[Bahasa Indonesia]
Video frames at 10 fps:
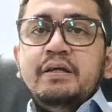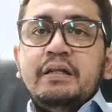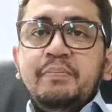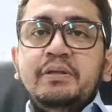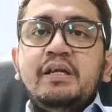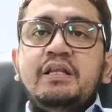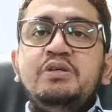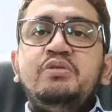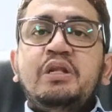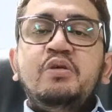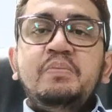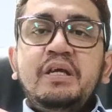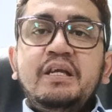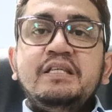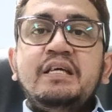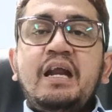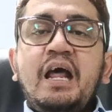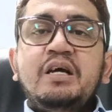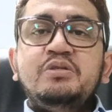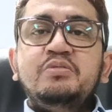Tapi ternyata Sutanto pinginnya secara
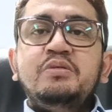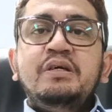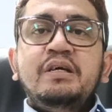langsung.